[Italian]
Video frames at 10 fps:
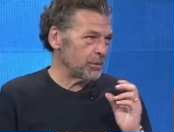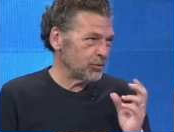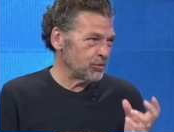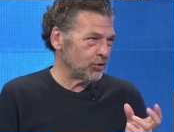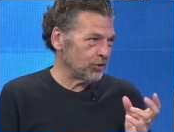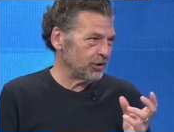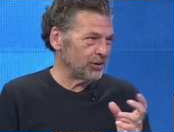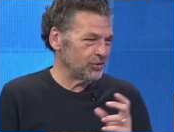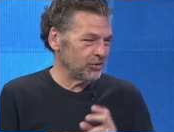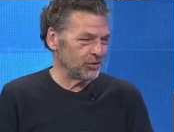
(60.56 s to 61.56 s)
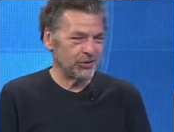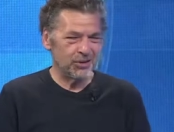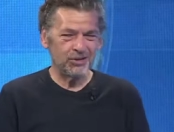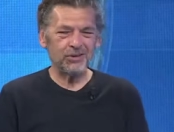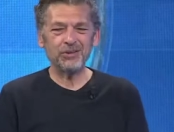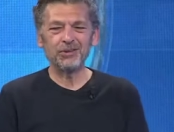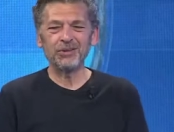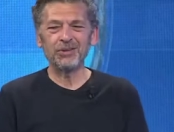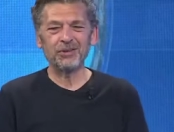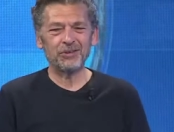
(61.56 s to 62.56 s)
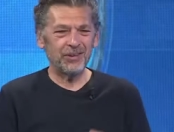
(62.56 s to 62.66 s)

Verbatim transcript: peggiore del centodecimo, peggiore.